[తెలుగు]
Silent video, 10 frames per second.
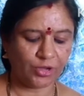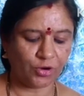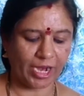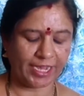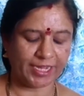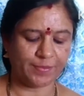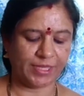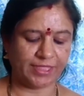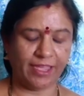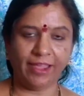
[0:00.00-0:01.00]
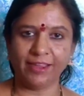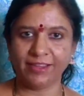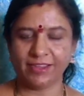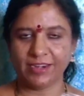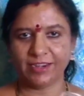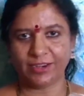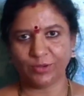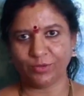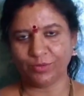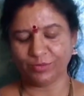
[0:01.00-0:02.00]
ఇంకొక ఐటమ్ అయితే
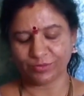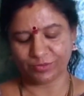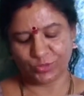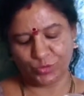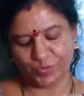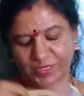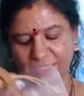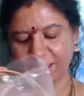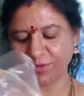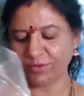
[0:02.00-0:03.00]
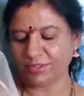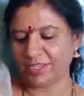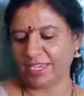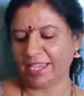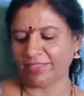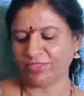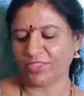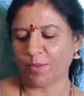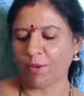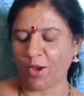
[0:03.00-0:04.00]
నేను చూపిస్తాను
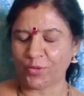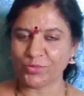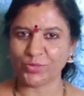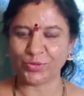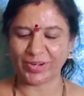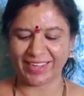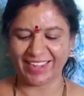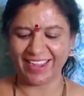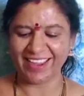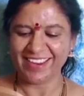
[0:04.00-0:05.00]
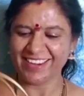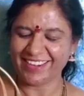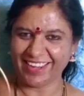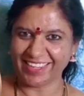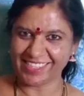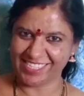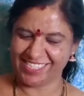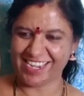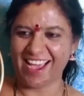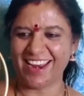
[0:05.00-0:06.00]
ఎంత బాగుందో అంటే నాకు ఇది
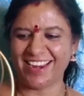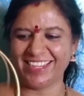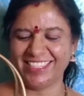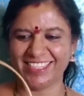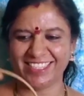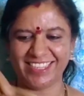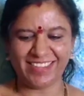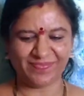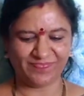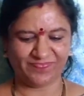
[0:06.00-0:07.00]
చాలా నచ్చింది